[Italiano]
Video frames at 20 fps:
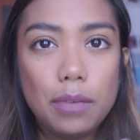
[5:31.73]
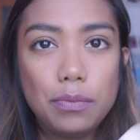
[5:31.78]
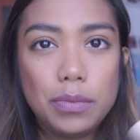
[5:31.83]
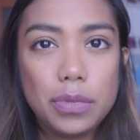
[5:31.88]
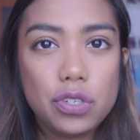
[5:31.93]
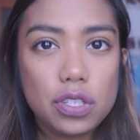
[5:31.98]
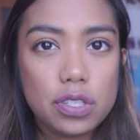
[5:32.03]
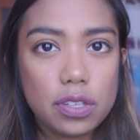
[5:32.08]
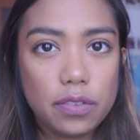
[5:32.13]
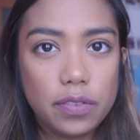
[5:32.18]

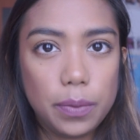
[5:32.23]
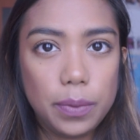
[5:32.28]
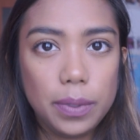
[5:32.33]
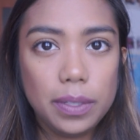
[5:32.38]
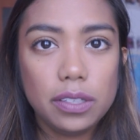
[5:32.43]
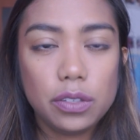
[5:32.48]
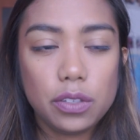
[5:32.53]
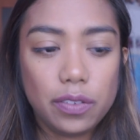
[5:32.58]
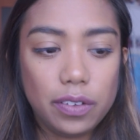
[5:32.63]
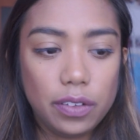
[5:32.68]
mi ci sto
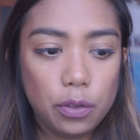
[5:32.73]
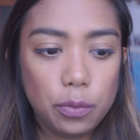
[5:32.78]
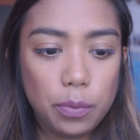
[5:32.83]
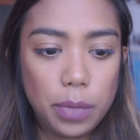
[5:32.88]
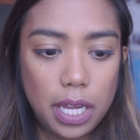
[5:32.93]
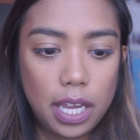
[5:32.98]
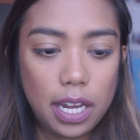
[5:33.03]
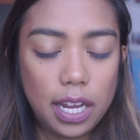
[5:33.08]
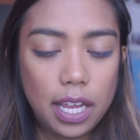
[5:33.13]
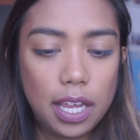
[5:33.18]
veramente trovando
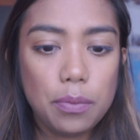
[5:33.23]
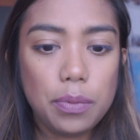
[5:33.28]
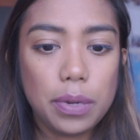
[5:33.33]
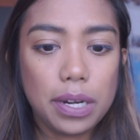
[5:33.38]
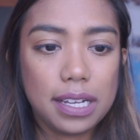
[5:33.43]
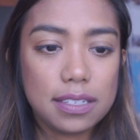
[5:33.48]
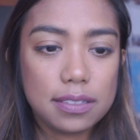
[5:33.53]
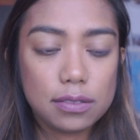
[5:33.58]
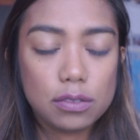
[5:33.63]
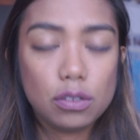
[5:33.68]
bene
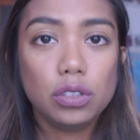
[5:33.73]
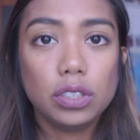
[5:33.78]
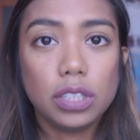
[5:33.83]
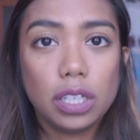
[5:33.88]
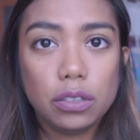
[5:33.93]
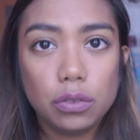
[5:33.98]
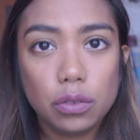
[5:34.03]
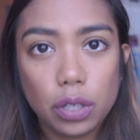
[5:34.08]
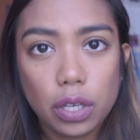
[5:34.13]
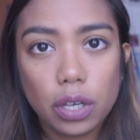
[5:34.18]
perché sto
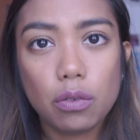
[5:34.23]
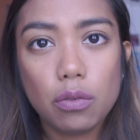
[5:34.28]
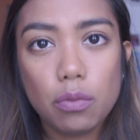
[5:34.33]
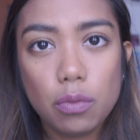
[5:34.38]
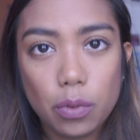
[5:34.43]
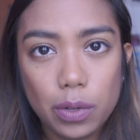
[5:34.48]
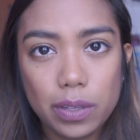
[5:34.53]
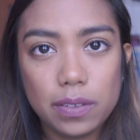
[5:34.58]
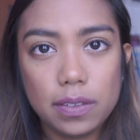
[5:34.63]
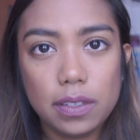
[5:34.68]
notando che
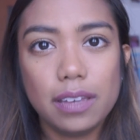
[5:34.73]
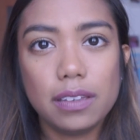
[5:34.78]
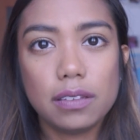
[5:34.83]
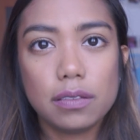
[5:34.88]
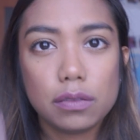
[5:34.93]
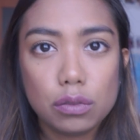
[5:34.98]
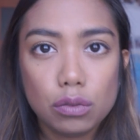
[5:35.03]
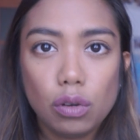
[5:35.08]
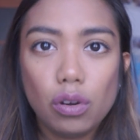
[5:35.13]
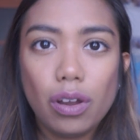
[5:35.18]
comunque sia
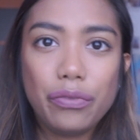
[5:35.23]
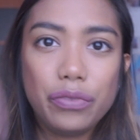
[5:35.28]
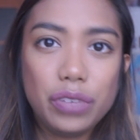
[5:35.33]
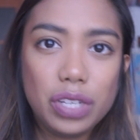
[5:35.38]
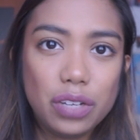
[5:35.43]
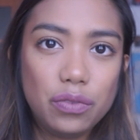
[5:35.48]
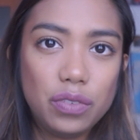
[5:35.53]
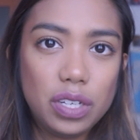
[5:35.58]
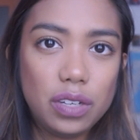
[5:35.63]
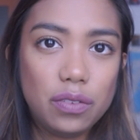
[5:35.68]
solo a
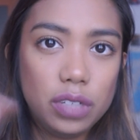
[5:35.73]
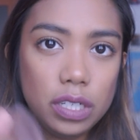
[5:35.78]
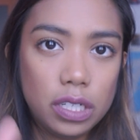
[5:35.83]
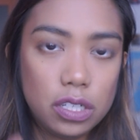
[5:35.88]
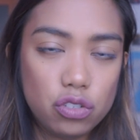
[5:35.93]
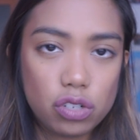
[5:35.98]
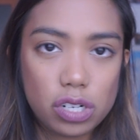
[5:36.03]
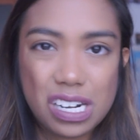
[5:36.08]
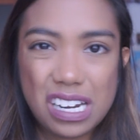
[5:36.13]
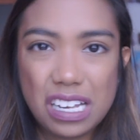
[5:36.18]
fine fine
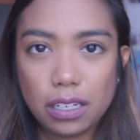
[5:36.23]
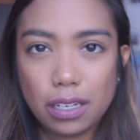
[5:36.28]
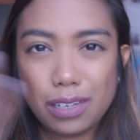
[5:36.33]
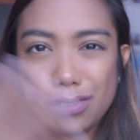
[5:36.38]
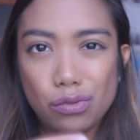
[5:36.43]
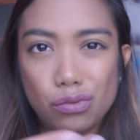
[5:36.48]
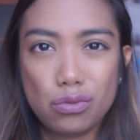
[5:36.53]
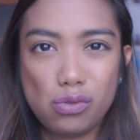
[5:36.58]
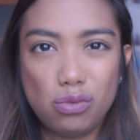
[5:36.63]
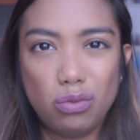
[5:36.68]
fine giornata
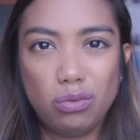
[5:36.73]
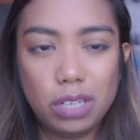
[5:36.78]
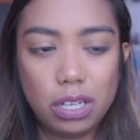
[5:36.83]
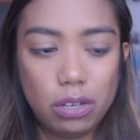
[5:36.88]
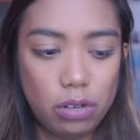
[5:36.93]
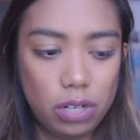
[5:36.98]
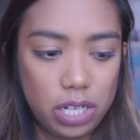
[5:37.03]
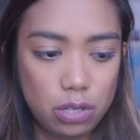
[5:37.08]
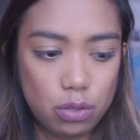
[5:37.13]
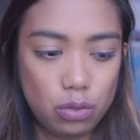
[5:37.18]
che sono punta
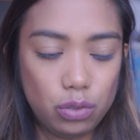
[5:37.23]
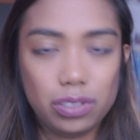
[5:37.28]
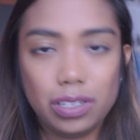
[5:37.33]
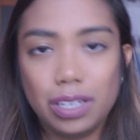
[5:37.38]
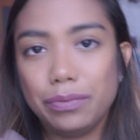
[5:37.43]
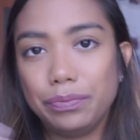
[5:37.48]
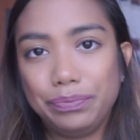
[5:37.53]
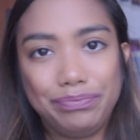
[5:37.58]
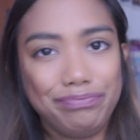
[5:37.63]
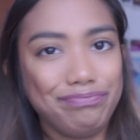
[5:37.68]
e
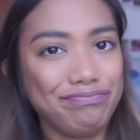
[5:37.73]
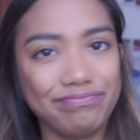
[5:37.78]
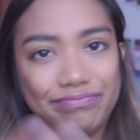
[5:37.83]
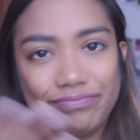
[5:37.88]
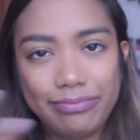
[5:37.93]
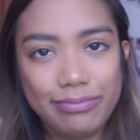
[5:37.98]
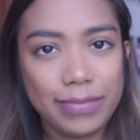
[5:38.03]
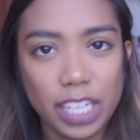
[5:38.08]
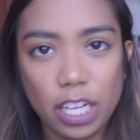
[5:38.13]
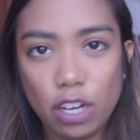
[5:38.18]
oleosa
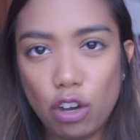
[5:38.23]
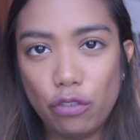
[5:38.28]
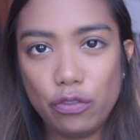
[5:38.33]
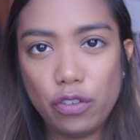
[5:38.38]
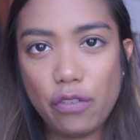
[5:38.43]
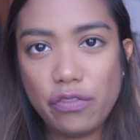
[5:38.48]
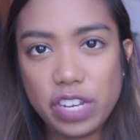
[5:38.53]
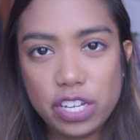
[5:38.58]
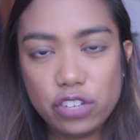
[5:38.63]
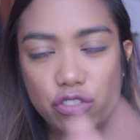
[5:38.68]
ovvio a fine